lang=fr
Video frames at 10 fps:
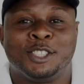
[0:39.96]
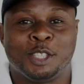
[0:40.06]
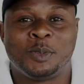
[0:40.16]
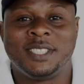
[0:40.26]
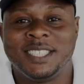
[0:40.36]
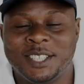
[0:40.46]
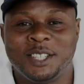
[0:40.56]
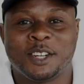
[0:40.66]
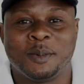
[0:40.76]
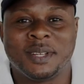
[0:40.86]
Je suis
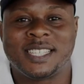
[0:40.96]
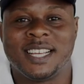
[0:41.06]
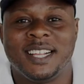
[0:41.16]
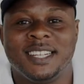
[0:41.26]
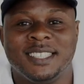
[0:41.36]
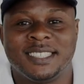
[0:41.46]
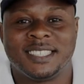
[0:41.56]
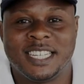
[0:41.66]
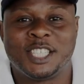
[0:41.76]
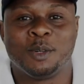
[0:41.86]
directeur commercial
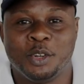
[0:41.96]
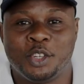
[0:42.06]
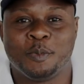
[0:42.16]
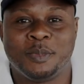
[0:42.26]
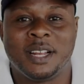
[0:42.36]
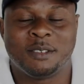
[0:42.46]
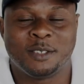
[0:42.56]
et je m'occupe de la